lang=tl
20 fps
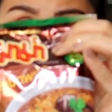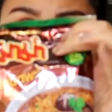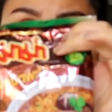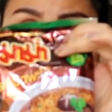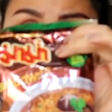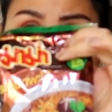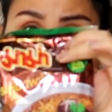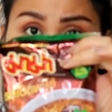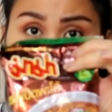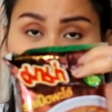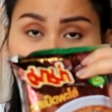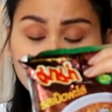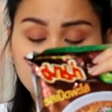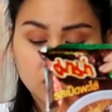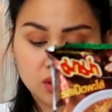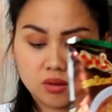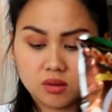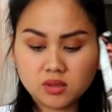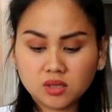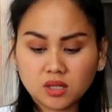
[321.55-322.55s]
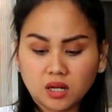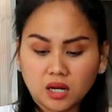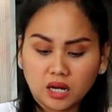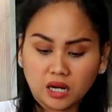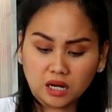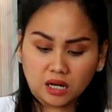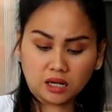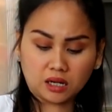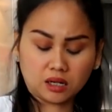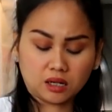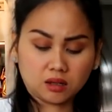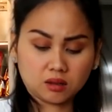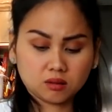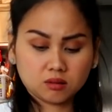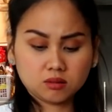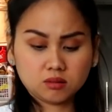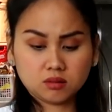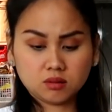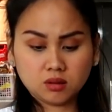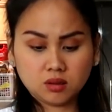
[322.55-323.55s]
Kinain ko na yung isa ng isang
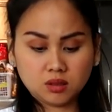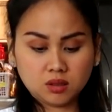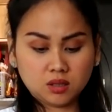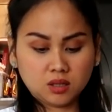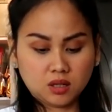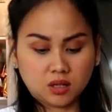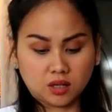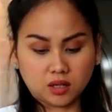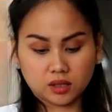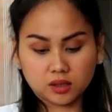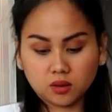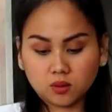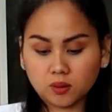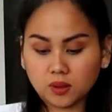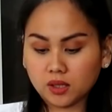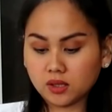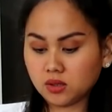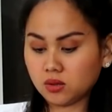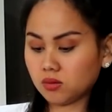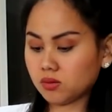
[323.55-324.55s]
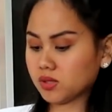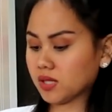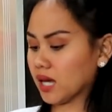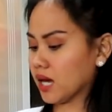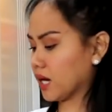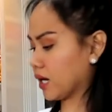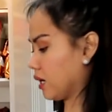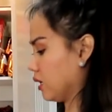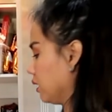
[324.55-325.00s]
araw. Otherwise, yung sa